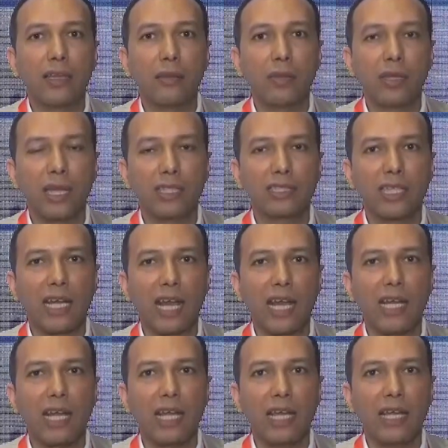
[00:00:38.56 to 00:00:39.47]
بتاثر
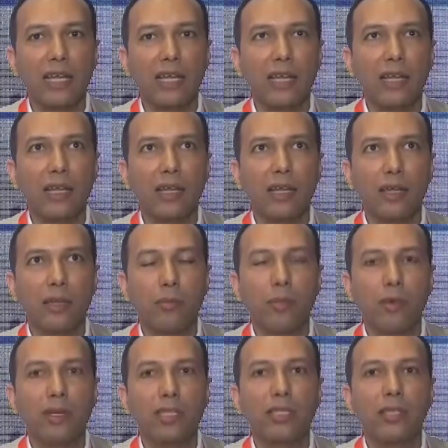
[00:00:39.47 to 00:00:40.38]
على
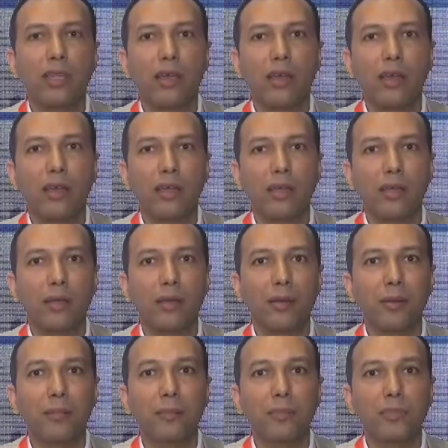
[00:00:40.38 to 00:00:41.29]
المريضه
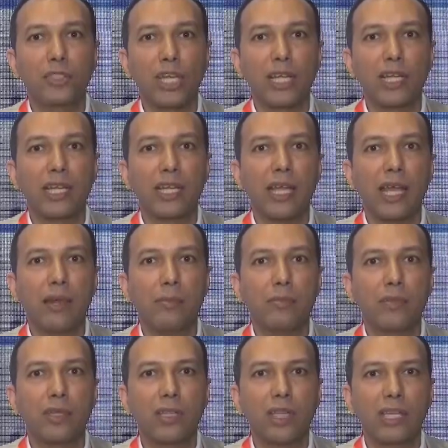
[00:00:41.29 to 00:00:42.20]
بشكل انها
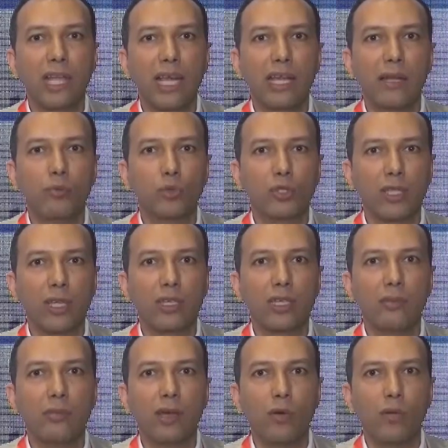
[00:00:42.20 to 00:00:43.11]
بتضغط على
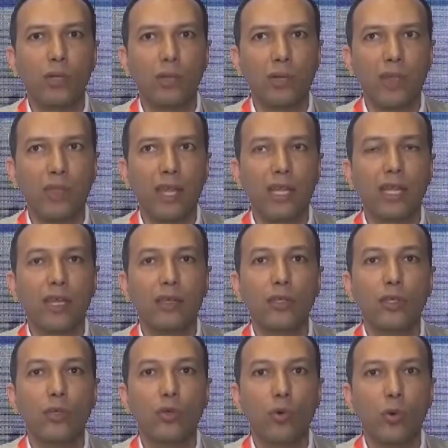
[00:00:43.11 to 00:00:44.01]
المستقيم او المثانه
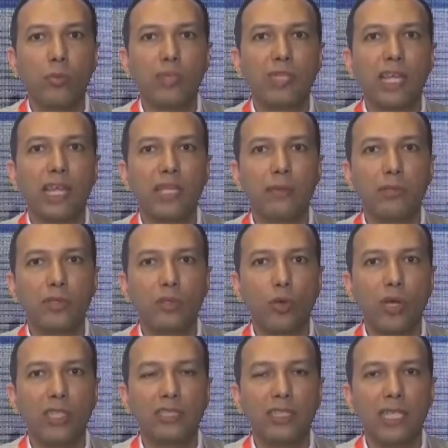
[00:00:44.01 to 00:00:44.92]
وبالتالي
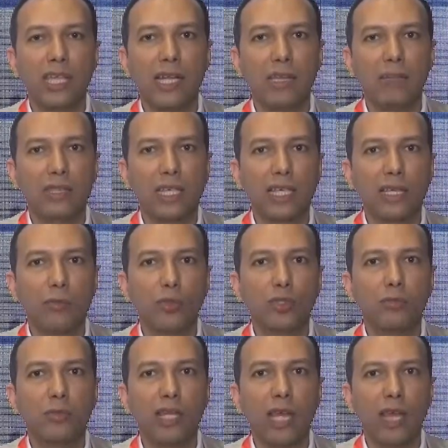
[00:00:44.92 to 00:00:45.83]
بتؤدي الى الامساك
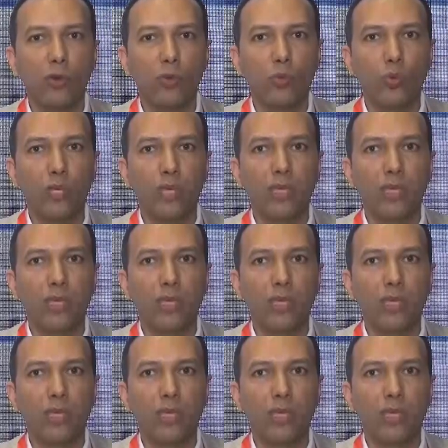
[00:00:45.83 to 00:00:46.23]
المزمن او